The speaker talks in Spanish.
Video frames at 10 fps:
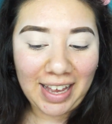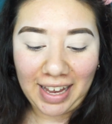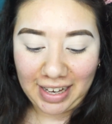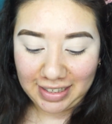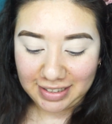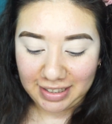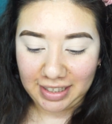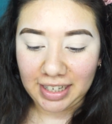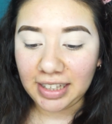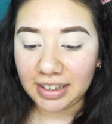El
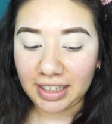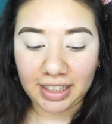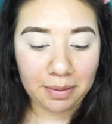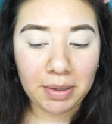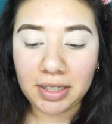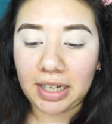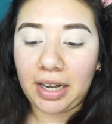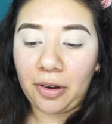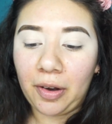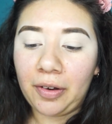siguiente que me
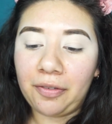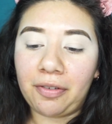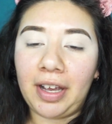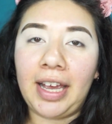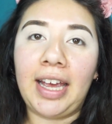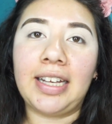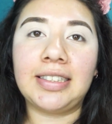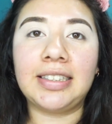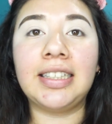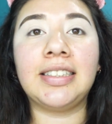llegó fue
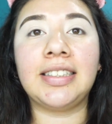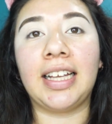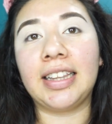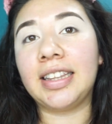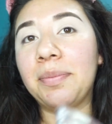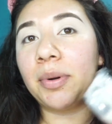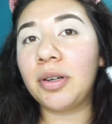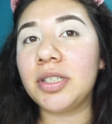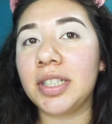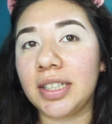este set de
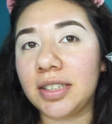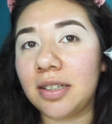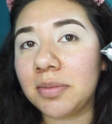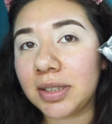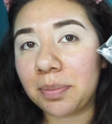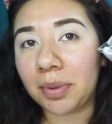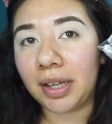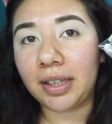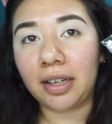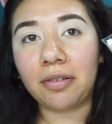brochas. Como se
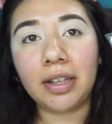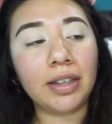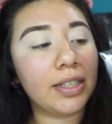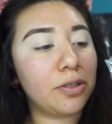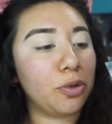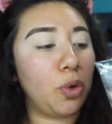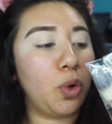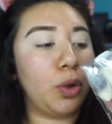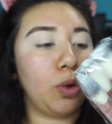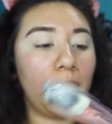pueden dar cuenta,
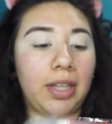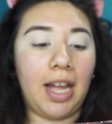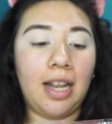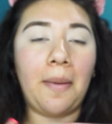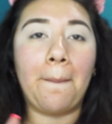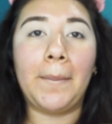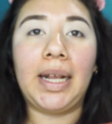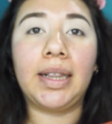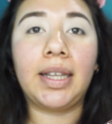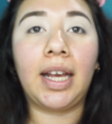son
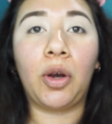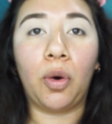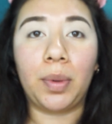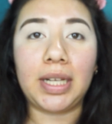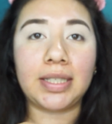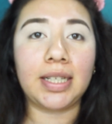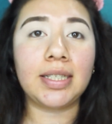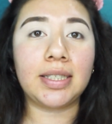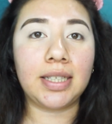totalmente cobrizas.